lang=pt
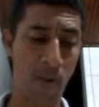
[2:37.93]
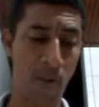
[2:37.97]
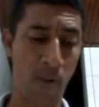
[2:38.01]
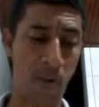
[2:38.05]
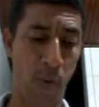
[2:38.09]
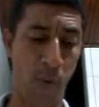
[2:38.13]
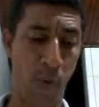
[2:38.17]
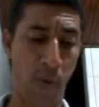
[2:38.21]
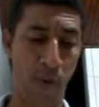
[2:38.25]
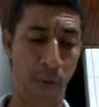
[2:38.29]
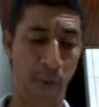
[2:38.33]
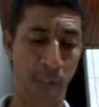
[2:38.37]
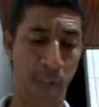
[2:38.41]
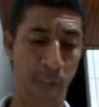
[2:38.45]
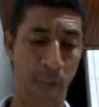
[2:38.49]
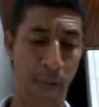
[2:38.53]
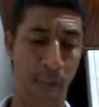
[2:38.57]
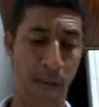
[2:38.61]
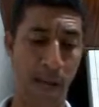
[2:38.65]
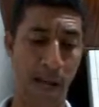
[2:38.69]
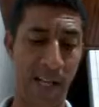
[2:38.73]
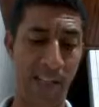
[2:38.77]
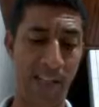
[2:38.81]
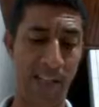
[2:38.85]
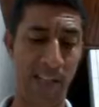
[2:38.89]
pois se
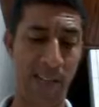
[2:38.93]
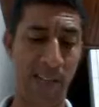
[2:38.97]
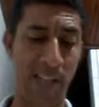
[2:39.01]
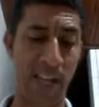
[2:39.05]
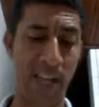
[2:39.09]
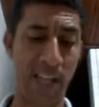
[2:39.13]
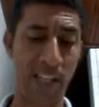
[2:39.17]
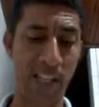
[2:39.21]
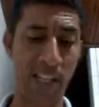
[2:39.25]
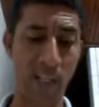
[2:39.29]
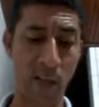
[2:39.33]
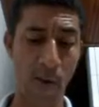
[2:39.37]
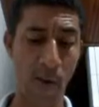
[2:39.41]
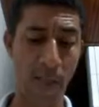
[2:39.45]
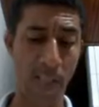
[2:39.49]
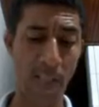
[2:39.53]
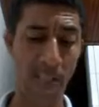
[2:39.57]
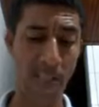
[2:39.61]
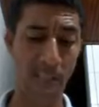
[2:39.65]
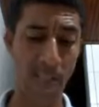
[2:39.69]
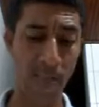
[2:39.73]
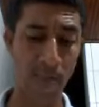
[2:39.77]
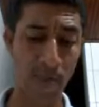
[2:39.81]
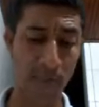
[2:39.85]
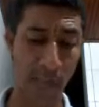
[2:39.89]
apacentam a
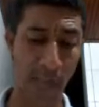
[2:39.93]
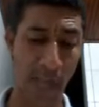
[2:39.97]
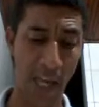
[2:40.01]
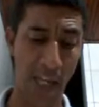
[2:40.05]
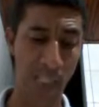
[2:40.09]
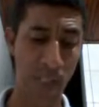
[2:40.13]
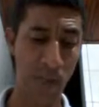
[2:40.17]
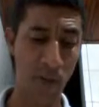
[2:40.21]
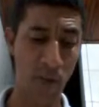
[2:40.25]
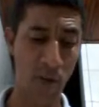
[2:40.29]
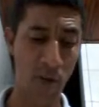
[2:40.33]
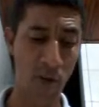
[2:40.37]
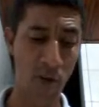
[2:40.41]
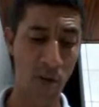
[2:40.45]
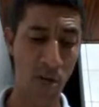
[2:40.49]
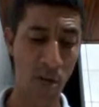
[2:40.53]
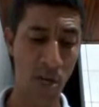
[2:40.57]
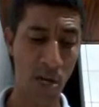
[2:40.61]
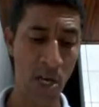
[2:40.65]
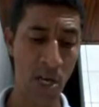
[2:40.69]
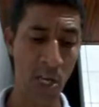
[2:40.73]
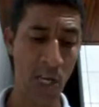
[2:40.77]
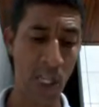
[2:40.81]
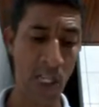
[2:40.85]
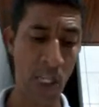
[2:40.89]
si mesmo
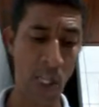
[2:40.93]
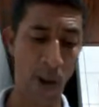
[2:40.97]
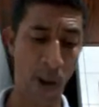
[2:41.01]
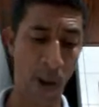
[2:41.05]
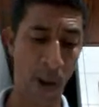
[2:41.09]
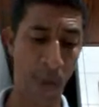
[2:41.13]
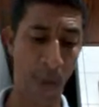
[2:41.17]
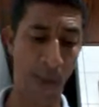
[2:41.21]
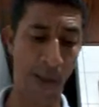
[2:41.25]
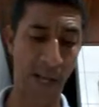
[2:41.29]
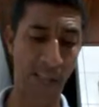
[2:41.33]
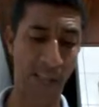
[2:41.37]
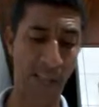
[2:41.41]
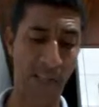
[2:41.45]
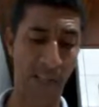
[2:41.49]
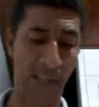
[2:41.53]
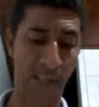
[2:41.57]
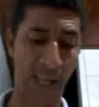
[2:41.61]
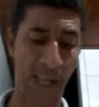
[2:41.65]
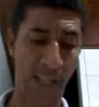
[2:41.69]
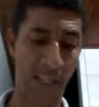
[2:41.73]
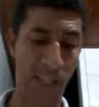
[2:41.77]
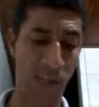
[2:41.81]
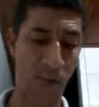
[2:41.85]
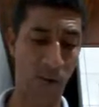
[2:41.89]
e não
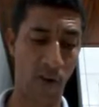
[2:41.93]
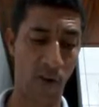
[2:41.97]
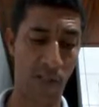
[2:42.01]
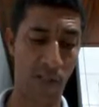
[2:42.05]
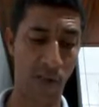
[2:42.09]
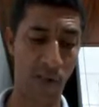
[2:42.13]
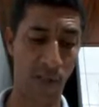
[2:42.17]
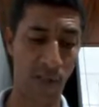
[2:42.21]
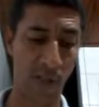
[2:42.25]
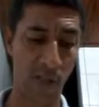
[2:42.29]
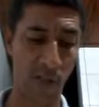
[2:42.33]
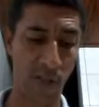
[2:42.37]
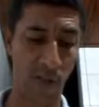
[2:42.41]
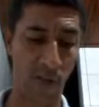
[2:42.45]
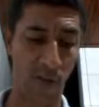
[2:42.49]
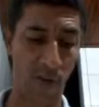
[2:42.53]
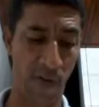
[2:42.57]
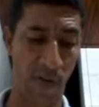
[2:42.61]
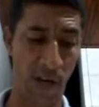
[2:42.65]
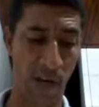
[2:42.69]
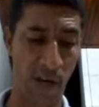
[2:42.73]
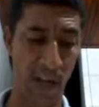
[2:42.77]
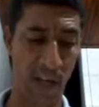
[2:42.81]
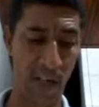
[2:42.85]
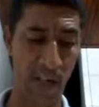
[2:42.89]
apacentam as minhas
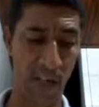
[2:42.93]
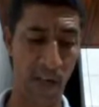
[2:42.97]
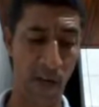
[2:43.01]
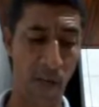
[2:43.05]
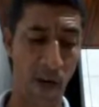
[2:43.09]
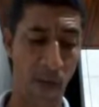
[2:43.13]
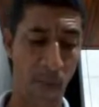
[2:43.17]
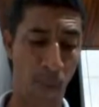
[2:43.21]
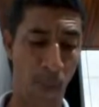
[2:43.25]
ovelhas.